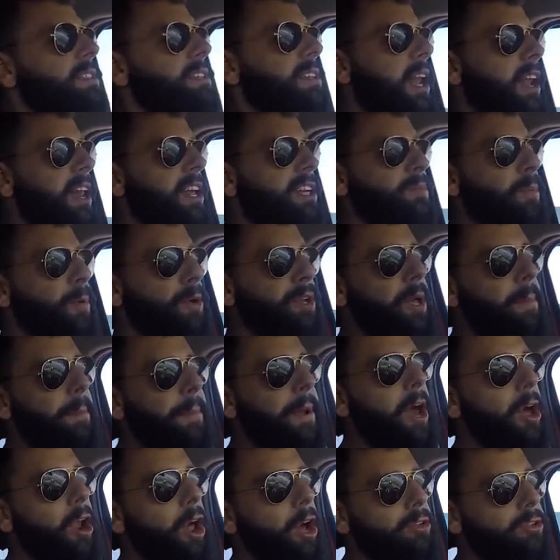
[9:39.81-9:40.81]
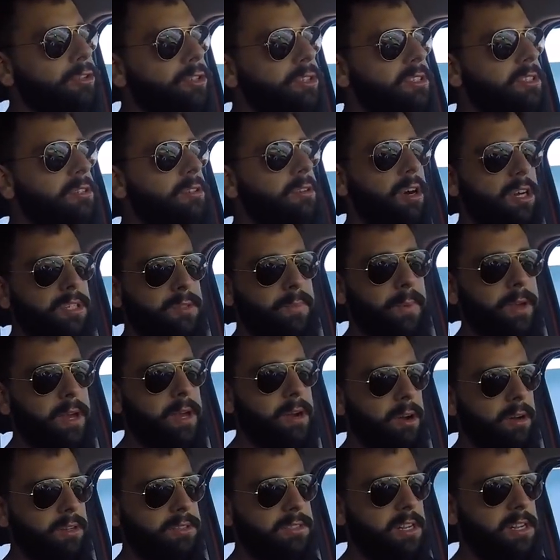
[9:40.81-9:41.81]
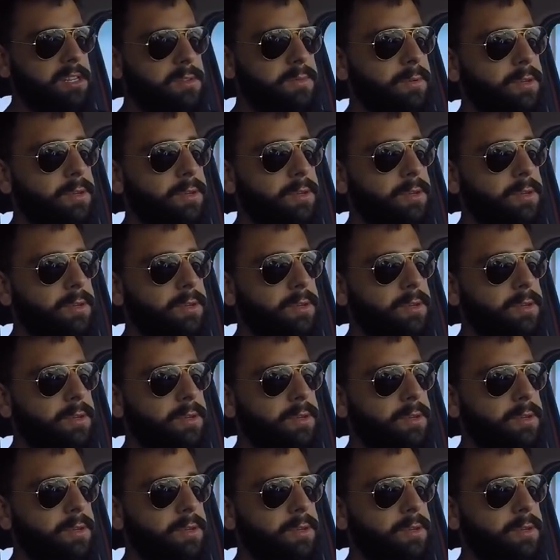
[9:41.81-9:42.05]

Se ele responder Penharol, tu diz que tu gosta do Penharol. Se ele